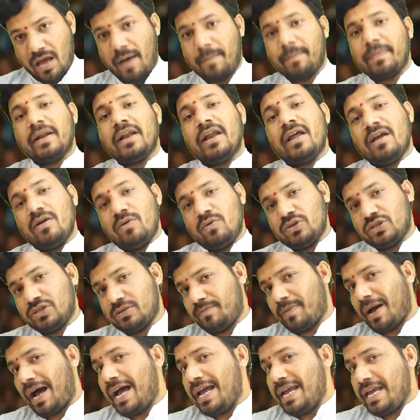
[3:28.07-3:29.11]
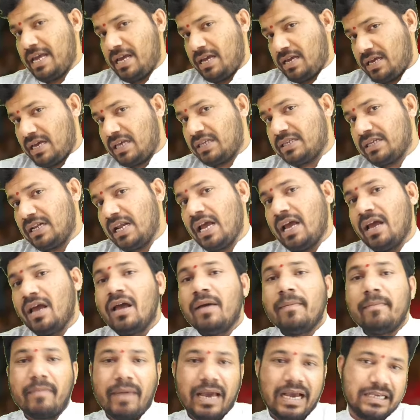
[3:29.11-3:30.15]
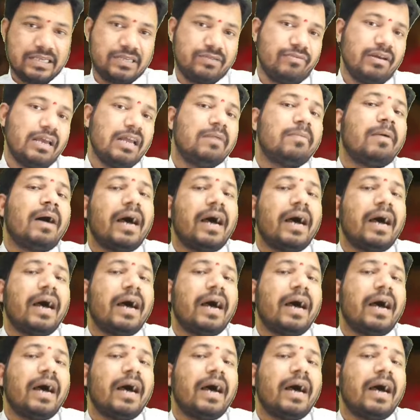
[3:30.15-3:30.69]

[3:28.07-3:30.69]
अपने उस भाई किसने मैक्सवेल